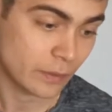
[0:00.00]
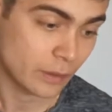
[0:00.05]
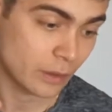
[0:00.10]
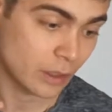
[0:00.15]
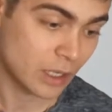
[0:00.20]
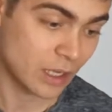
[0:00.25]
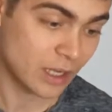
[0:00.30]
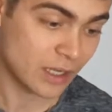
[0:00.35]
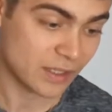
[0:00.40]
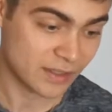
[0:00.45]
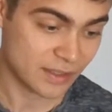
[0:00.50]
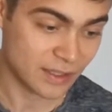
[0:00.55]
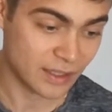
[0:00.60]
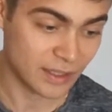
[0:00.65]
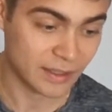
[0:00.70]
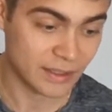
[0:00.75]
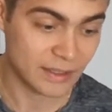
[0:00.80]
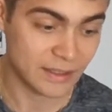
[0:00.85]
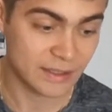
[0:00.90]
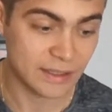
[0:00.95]
1 à
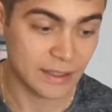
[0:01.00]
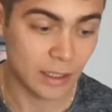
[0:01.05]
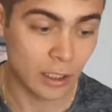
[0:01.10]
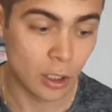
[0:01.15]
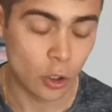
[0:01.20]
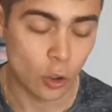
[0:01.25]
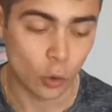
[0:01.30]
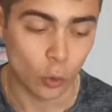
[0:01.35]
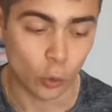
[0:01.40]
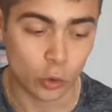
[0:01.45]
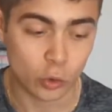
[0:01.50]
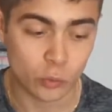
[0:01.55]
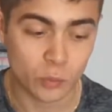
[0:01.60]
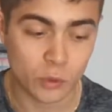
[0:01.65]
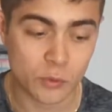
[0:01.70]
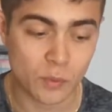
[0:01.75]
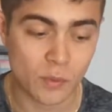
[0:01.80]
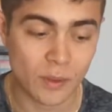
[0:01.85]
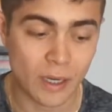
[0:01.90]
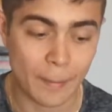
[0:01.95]
5, il dit Au
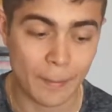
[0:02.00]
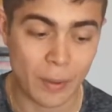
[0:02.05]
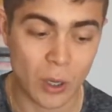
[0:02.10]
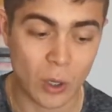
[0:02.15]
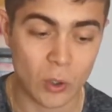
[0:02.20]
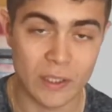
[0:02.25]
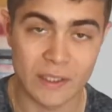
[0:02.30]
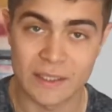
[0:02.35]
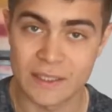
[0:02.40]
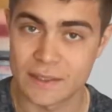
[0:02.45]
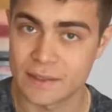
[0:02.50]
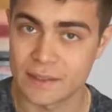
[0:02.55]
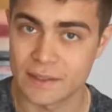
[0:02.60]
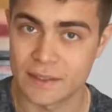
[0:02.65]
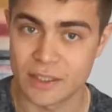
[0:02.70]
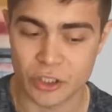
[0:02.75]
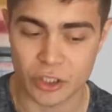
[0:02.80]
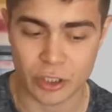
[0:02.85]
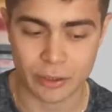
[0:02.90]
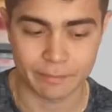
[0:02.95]
commencement, la parole existait
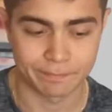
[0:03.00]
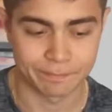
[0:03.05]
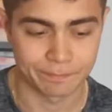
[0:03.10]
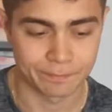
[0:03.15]
déjà.